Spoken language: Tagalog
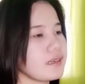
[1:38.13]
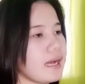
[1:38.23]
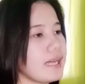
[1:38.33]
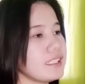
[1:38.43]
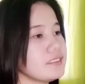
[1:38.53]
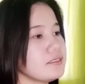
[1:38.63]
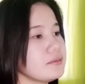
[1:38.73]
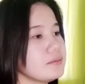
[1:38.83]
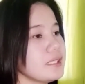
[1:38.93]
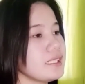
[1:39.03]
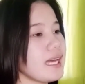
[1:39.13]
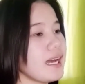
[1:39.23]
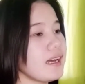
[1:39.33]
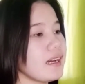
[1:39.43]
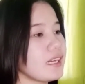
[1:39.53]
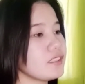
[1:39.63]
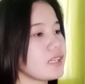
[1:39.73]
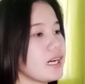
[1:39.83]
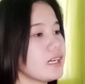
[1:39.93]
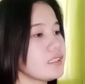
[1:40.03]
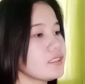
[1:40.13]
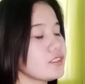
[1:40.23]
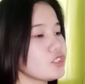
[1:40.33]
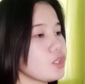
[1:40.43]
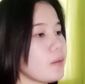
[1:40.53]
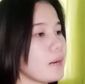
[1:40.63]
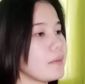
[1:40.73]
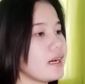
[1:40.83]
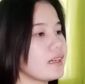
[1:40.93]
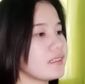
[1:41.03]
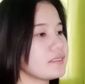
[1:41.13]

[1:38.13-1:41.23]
Aling Mila, ano ga ang tumama?